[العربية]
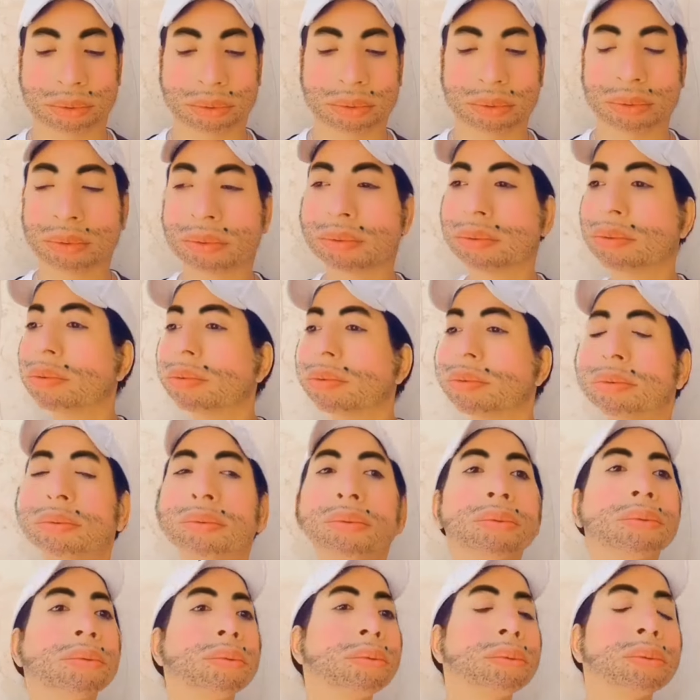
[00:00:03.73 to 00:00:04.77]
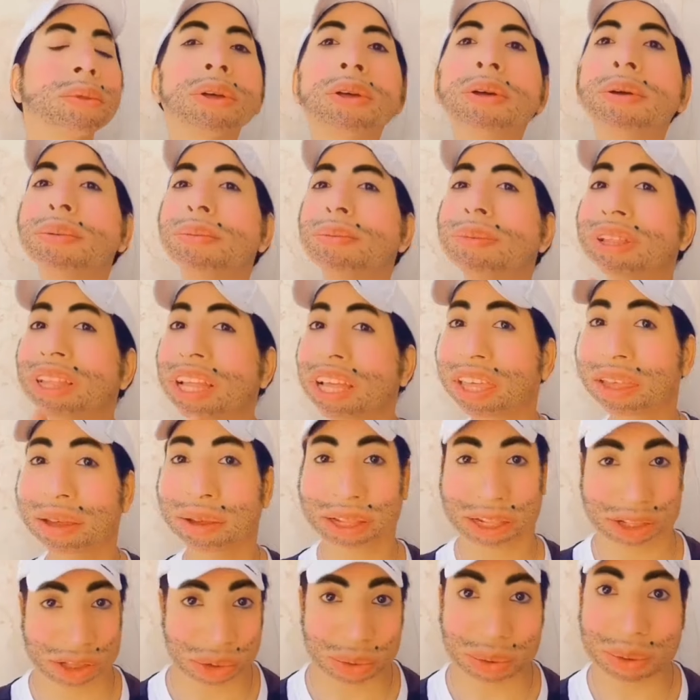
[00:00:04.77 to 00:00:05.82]
رد الحلاق قال له بدك شي ساعتين
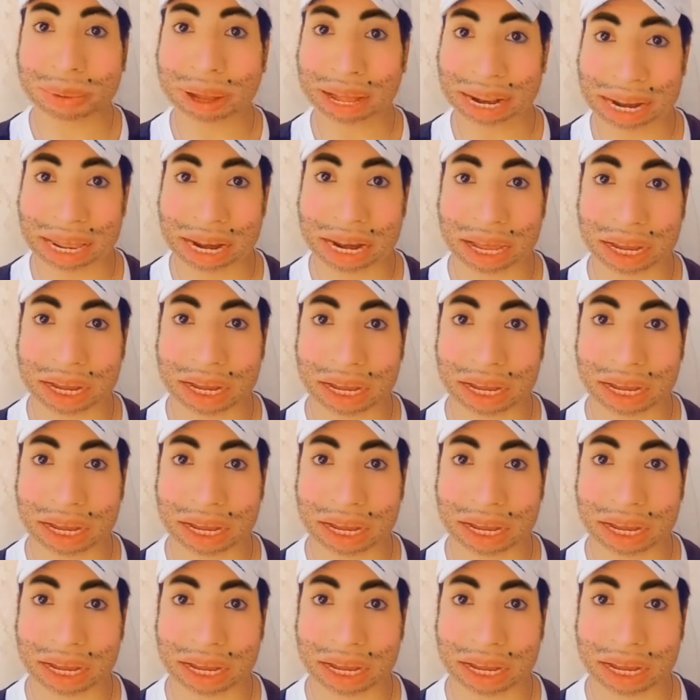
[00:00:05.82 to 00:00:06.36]
وبحلق لك